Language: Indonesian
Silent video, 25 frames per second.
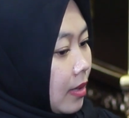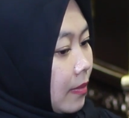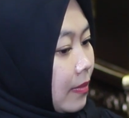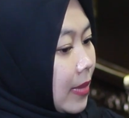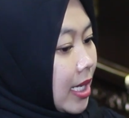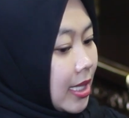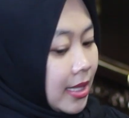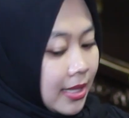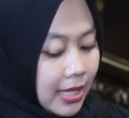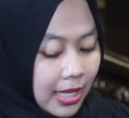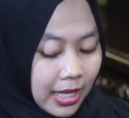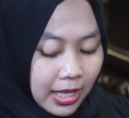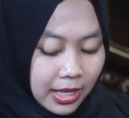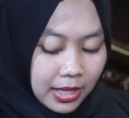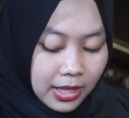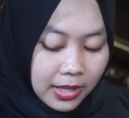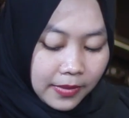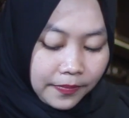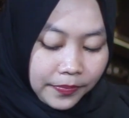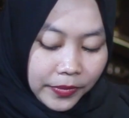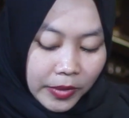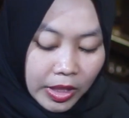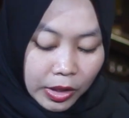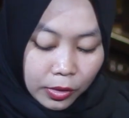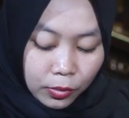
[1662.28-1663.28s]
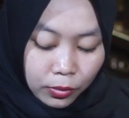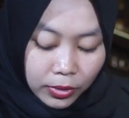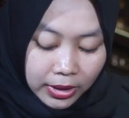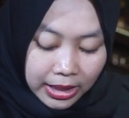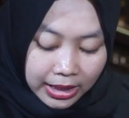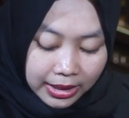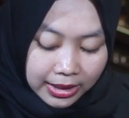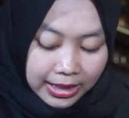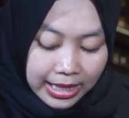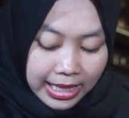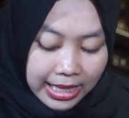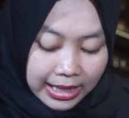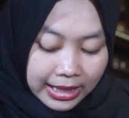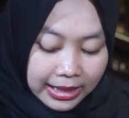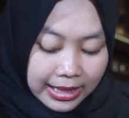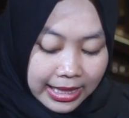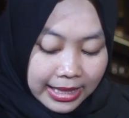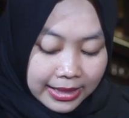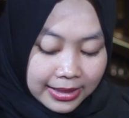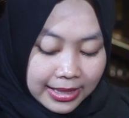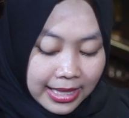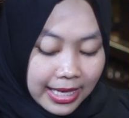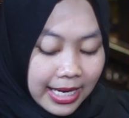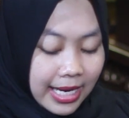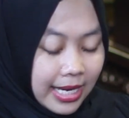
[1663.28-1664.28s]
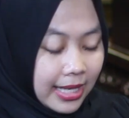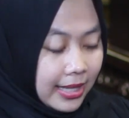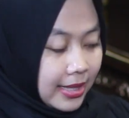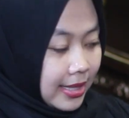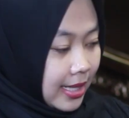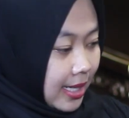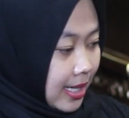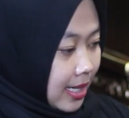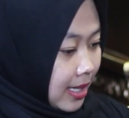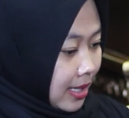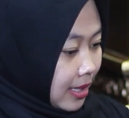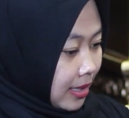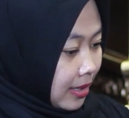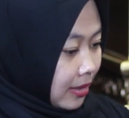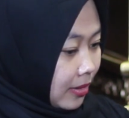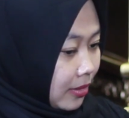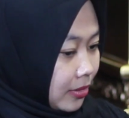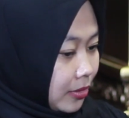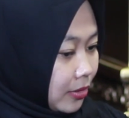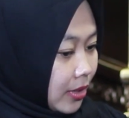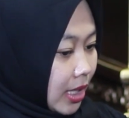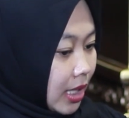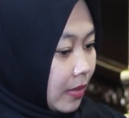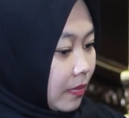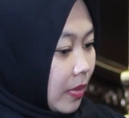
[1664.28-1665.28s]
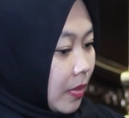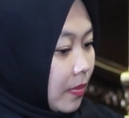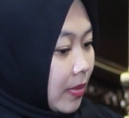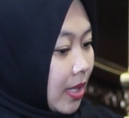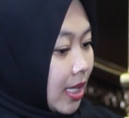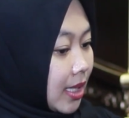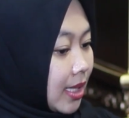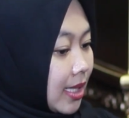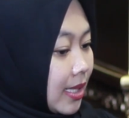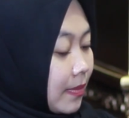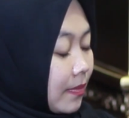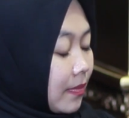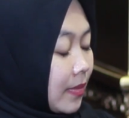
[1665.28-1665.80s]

Masa surat dari desa aja, surat pember,